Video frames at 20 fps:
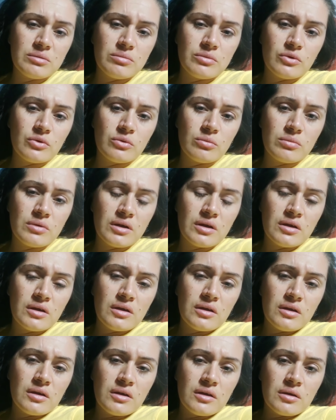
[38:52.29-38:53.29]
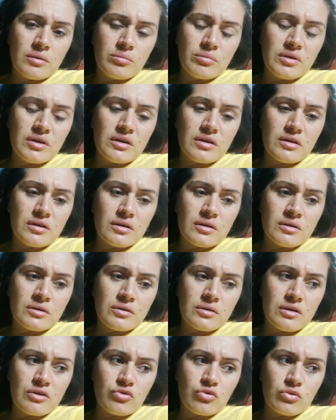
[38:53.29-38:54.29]
Bir ara restoranta koştura
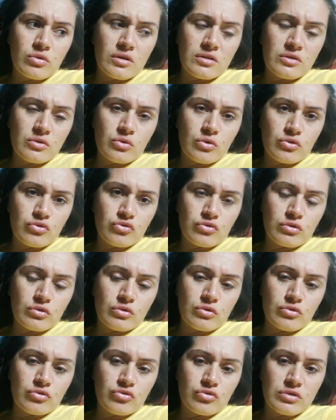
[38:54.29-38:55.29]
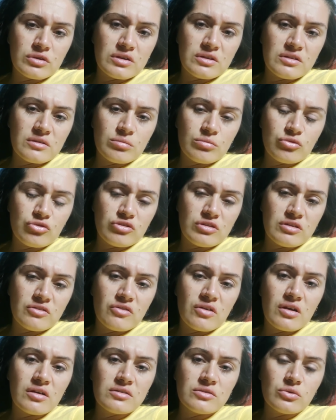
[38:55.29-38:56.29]
koştura gittim. Müşteri vardı onları
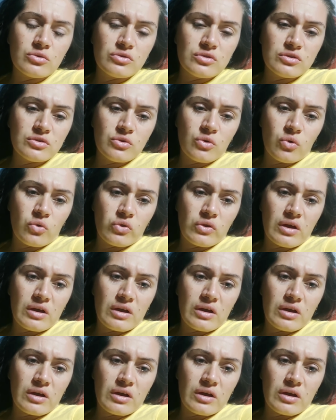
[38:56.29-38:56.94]
gönderdim geldim.